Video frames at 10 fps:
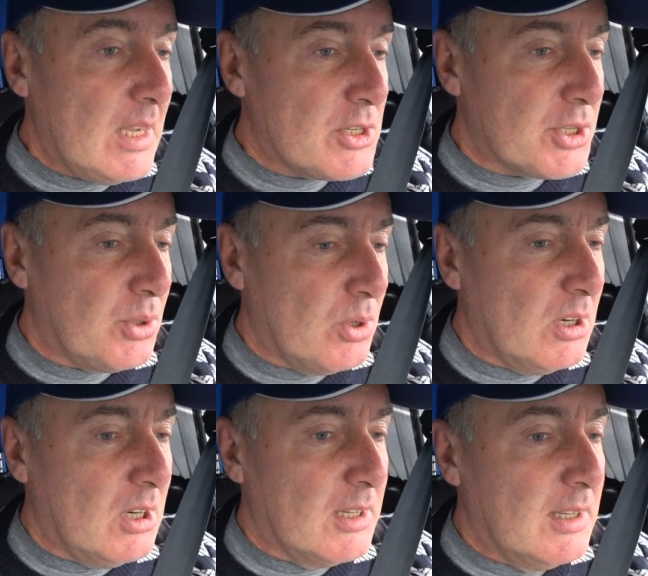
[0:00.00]

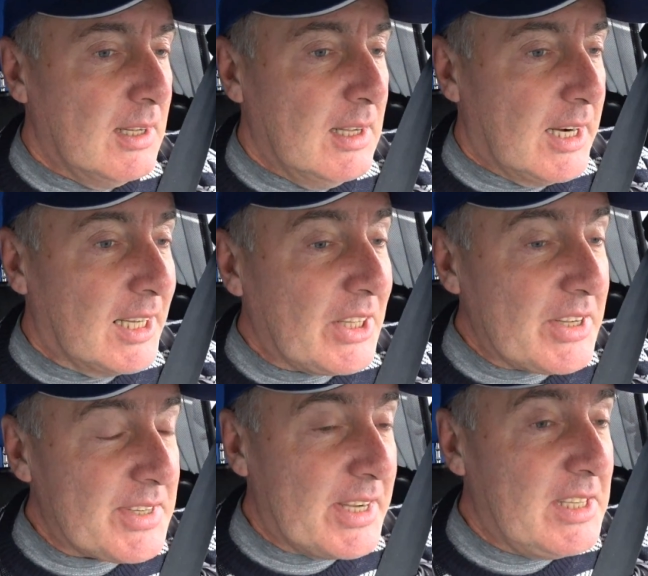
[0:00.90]
Что
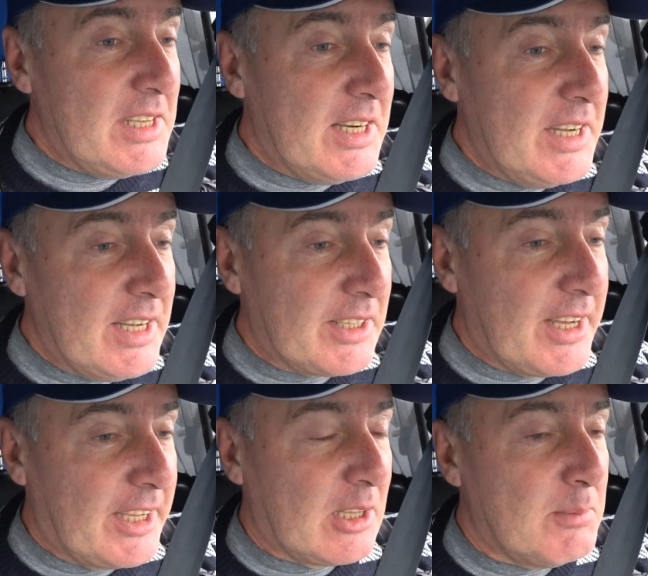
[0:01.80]
отрезать EGR
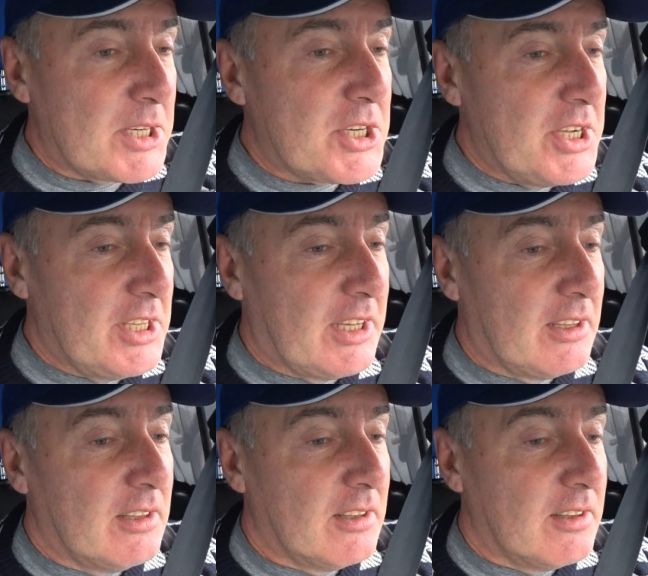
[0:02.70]
на этой машине
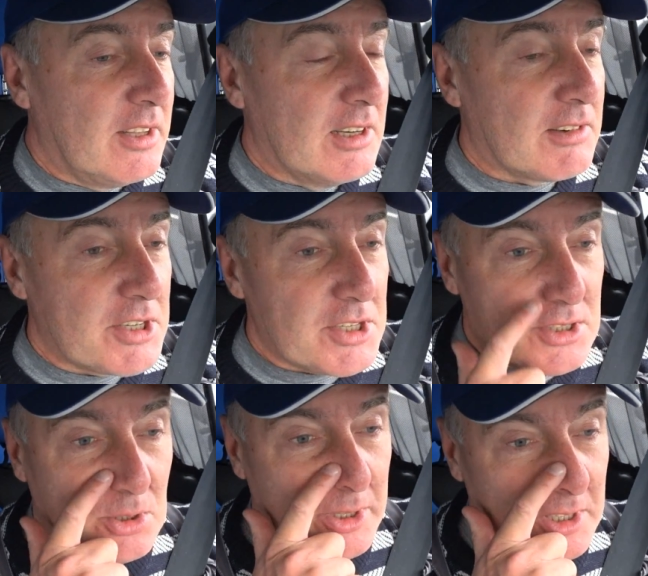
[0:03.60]
Евро 6,